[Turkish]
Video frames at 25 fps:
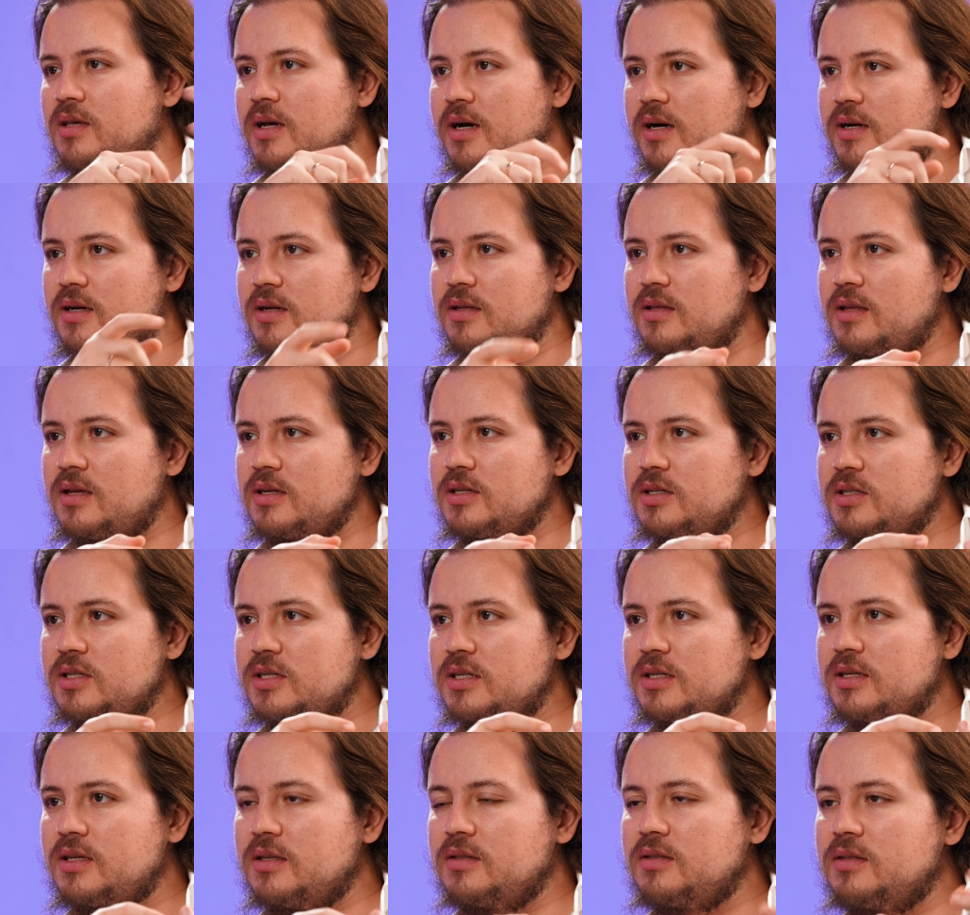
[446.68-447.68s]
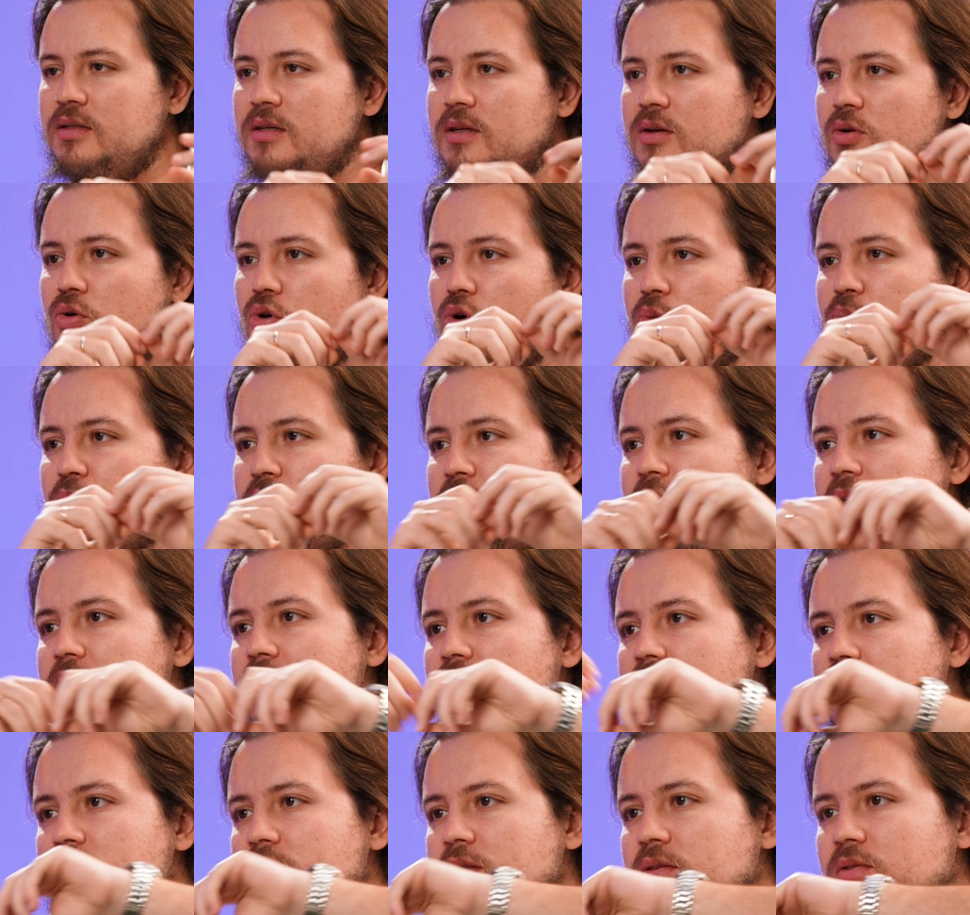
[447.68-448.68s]
kar eden şirketi,
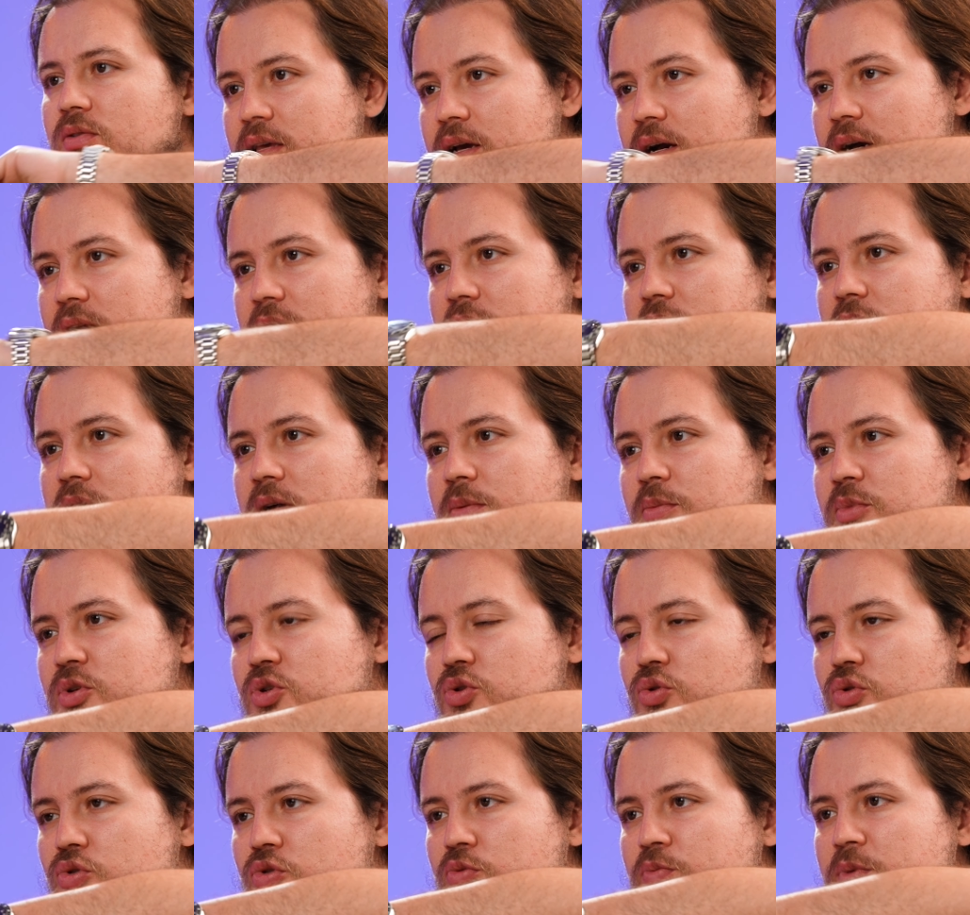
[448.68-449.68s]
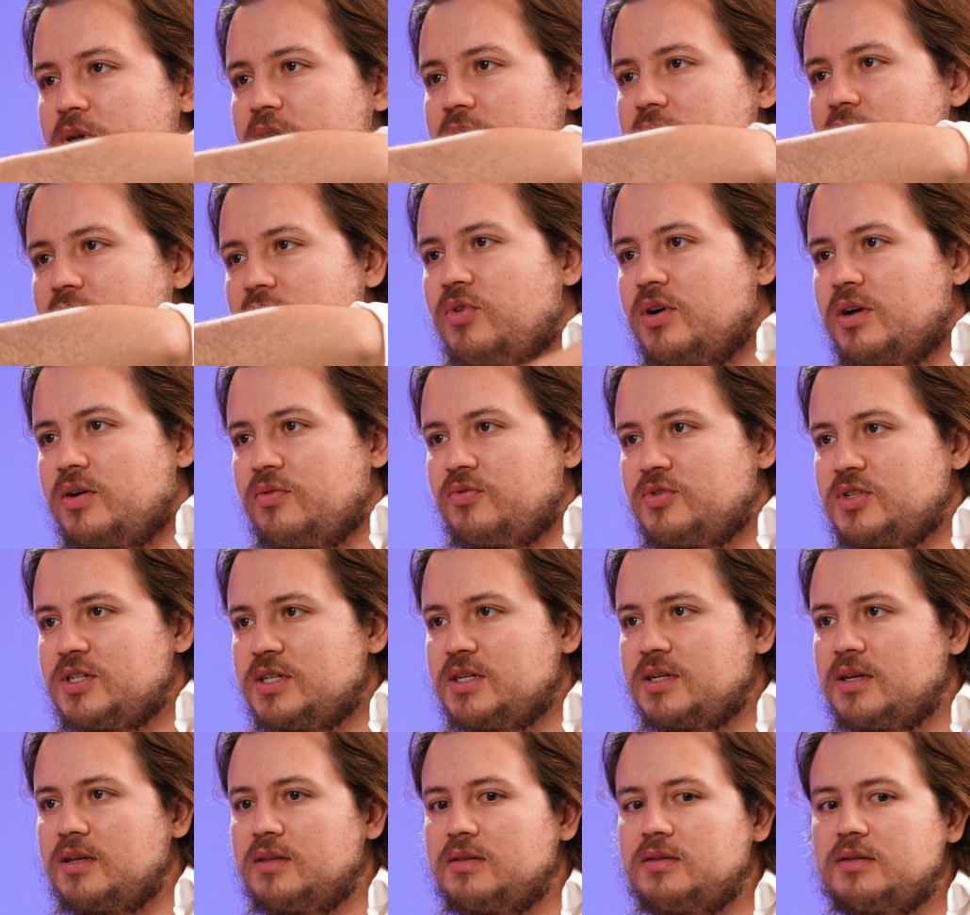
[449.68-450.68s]
OpenAI'ın kar amacı gütmeyen vakıf
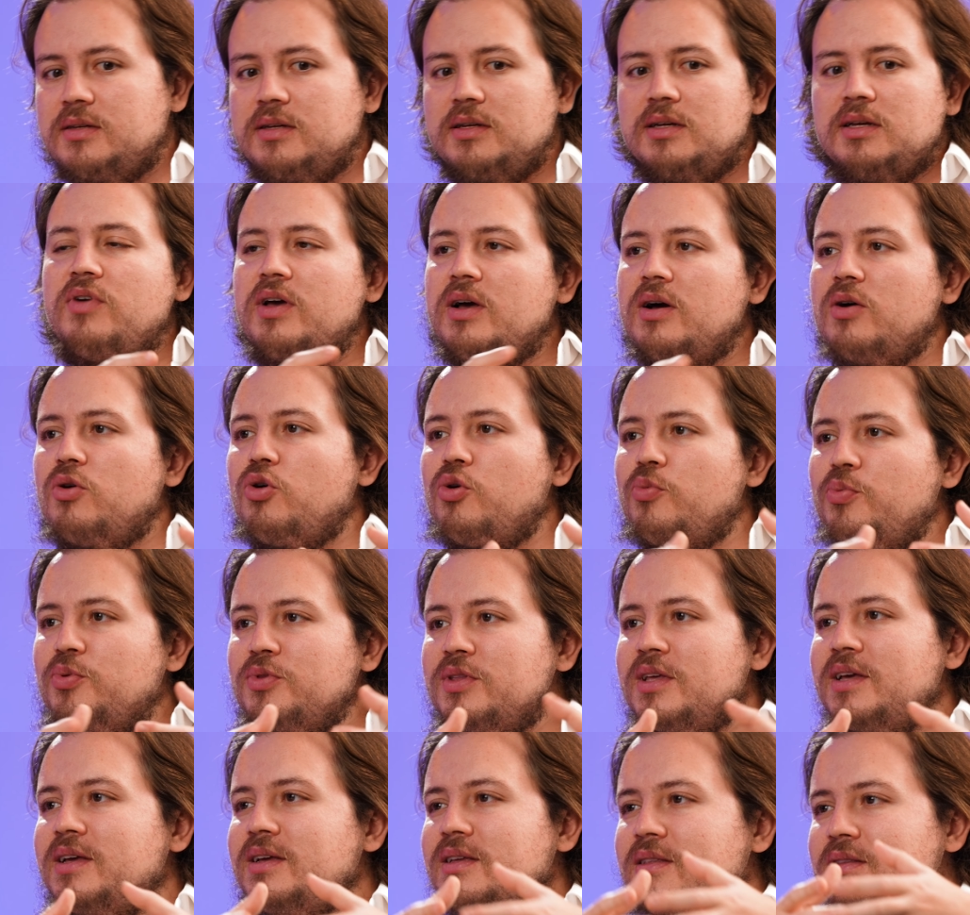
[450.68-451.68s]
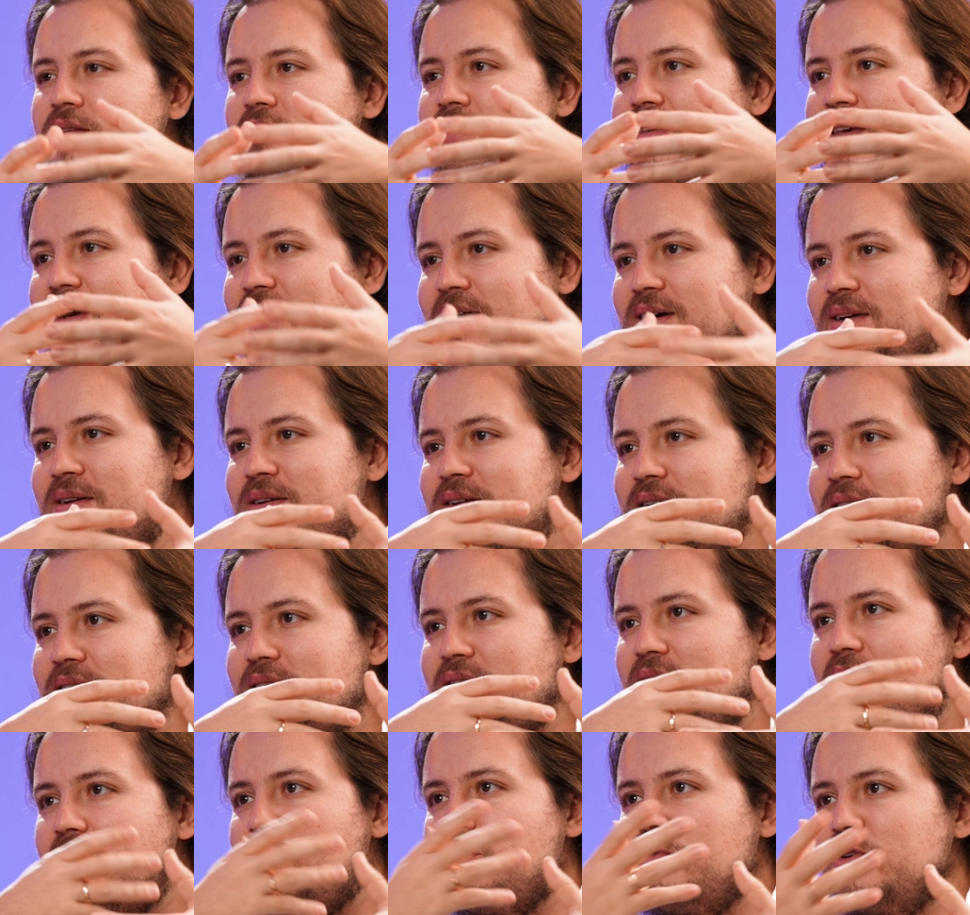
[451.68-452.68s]
şirketi ve OpenAI'ın kar
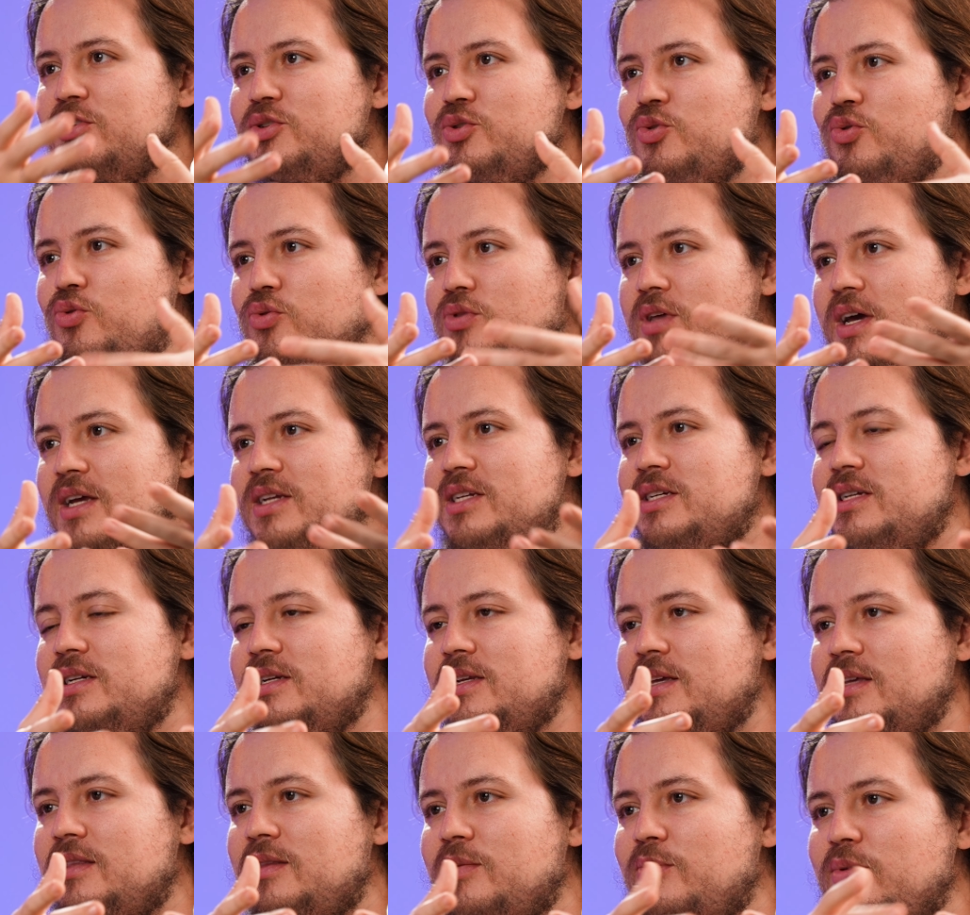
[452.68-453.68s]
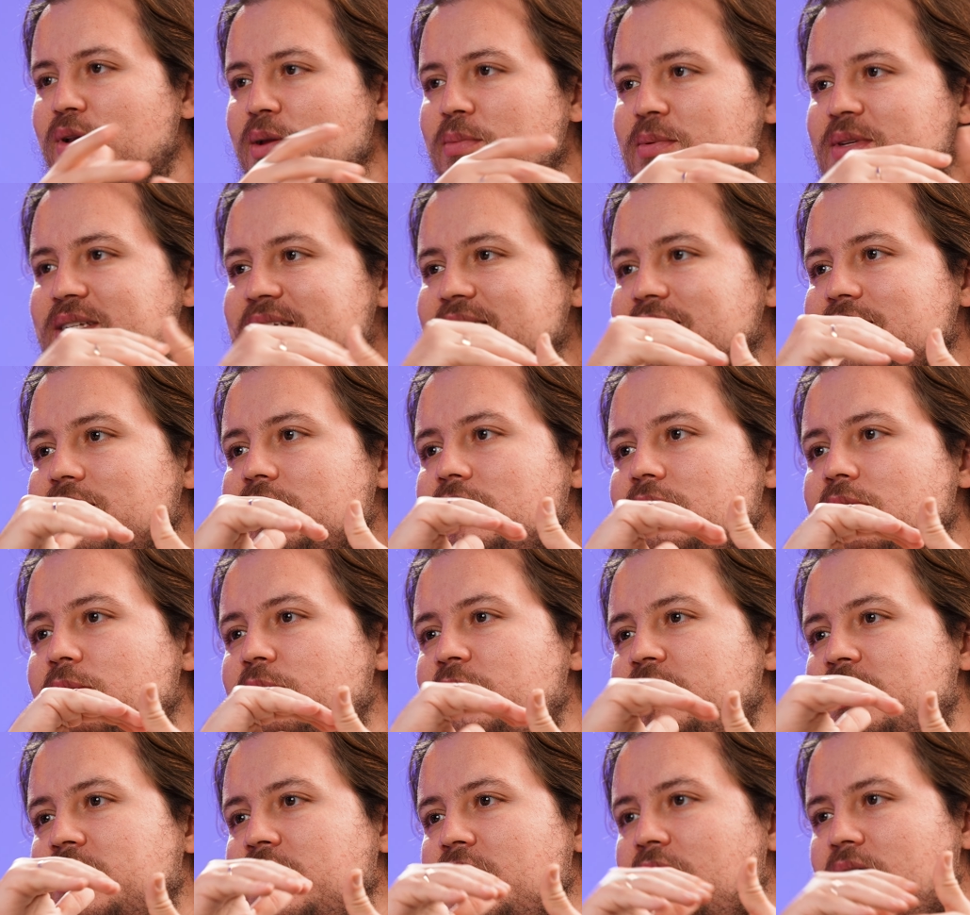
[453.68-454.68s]
amacı güden şirketi bile bir sınırlı
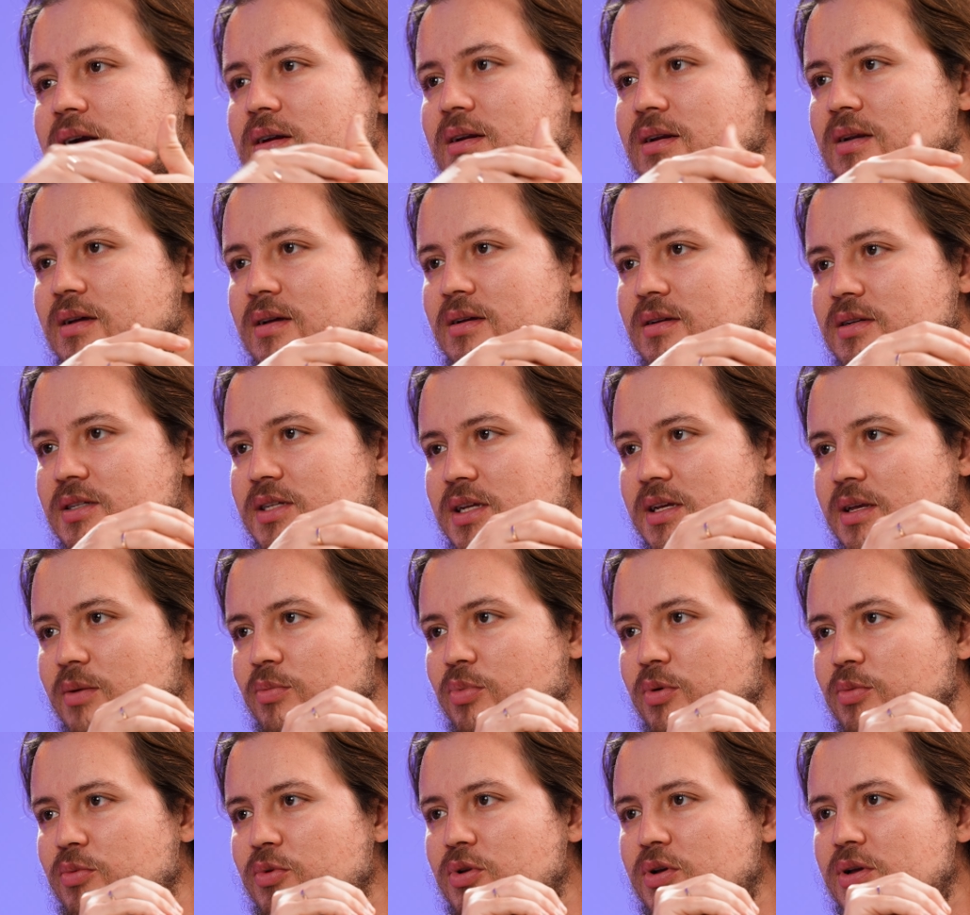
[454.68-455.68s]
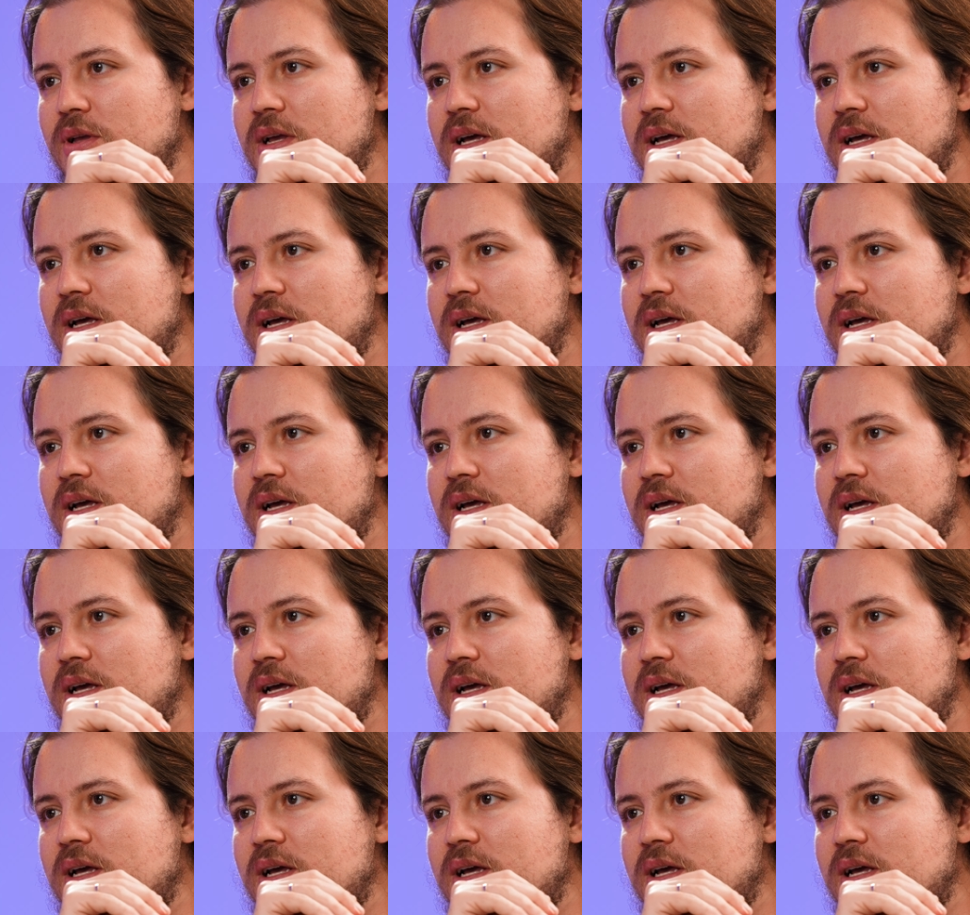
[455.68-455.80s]
bir karla şey yapabiliyor.